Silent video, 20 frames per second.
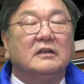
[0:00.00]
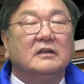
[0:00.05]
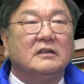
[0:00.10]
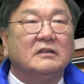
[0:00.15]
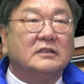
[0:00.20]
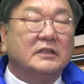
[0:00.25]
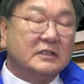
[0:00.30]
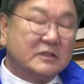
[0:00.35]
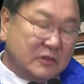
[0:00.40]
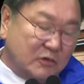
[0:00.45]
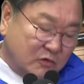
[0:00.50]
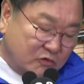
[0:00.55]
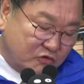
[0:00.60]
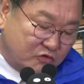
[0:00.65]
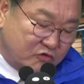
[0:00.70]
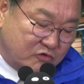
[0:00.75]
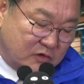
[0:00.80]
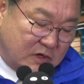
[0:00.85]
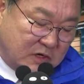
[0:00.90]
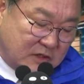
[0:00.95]
그래서 이
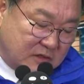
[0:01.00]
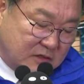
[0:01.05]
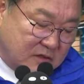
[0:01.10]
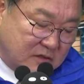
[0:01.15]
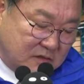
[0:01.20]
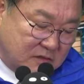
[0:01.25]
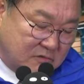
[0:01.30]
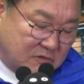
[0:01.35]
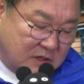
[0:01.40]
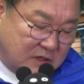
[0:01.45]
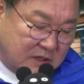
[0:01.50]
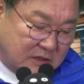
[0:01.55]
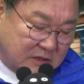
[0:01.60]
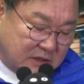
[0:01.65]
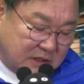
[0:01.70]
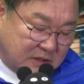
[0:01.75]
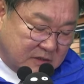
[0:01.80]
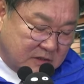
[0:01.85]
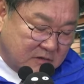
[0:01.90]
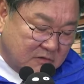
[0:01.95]
주거 환경과
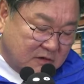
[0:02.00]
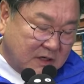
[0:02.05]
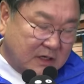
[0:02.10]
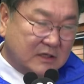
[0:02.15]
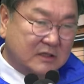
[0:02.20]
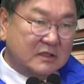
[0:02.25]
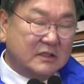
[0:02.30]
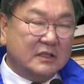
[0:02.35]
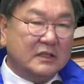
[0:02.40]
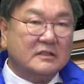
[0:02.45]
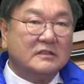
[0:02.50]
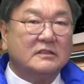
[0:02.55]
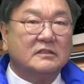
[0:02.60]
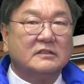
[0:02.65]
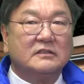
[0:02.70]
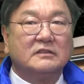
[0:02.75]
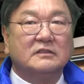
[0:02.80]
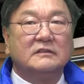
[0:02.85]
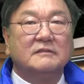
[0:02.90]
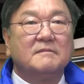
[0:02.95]
개선과
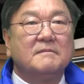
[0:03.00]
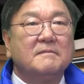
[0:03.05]
관련해서는